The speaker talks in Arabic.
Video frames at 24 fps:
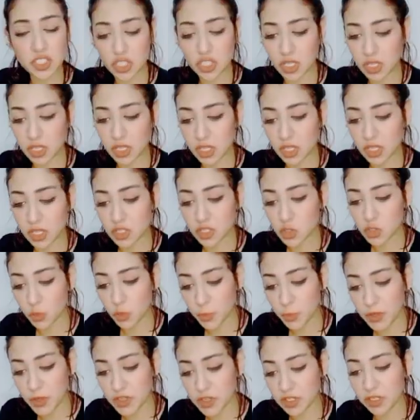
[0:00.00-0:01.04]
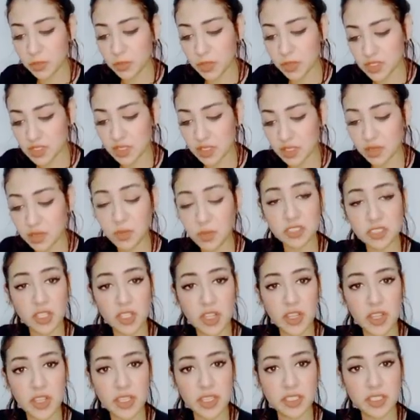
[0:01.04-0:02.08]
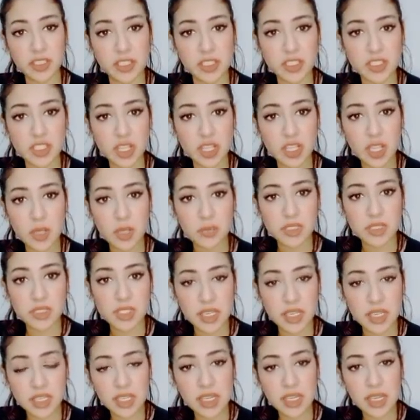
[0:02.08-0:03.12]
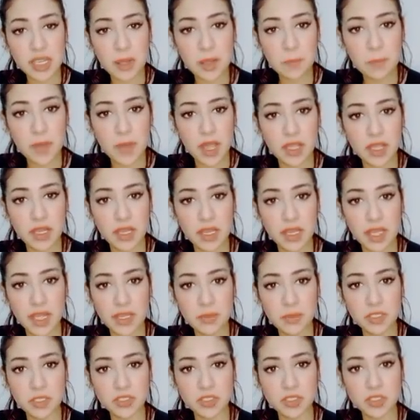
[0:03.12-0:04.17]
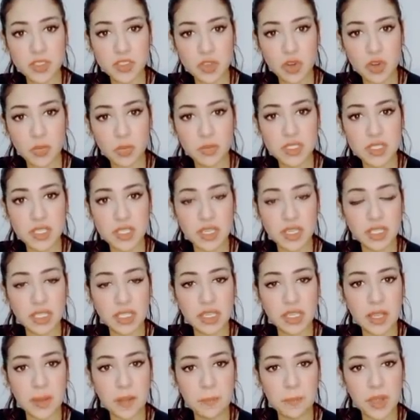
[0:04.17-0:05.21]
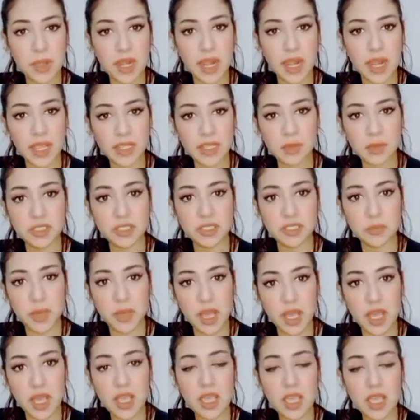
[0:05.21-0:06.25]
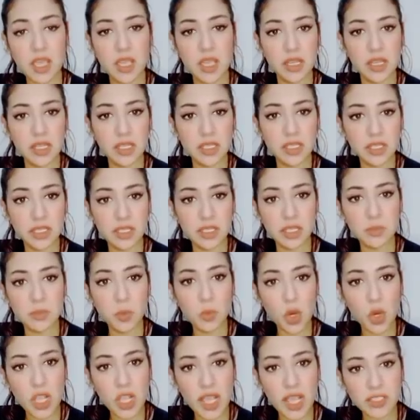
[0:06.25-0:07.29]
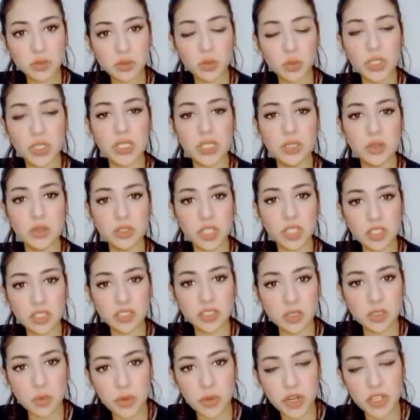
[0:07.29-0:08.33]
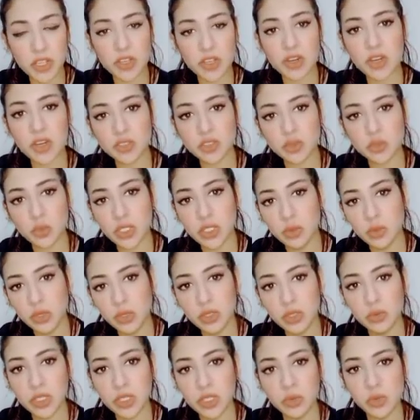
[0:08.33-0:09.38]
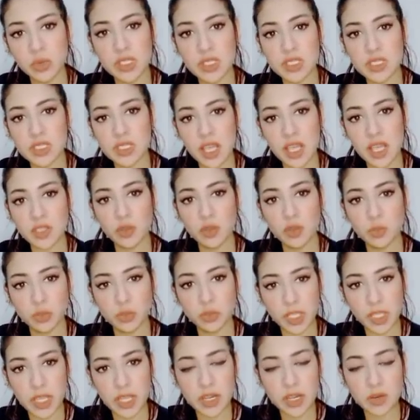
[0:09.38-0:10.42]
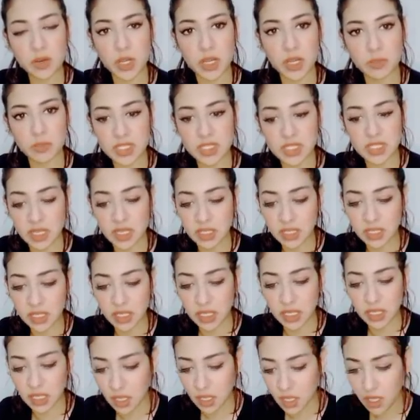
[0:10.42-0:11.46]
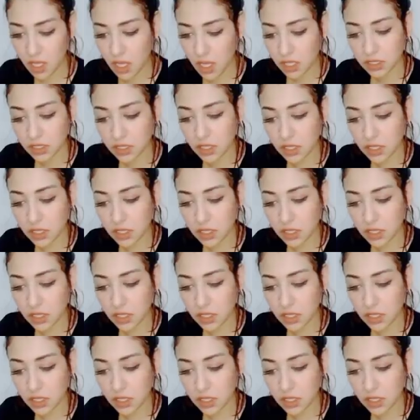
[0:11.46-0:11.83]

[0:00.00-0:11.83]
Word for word: ماتش آه، السوبر المصري مع طلائع الجيش مستنيين لما اللعيبه تتصاب مستنيين لما اللعيبه تبقى المجهد وضغط مباريات وي وي وي والسيناريو المتكرر ولا مستنيين ايه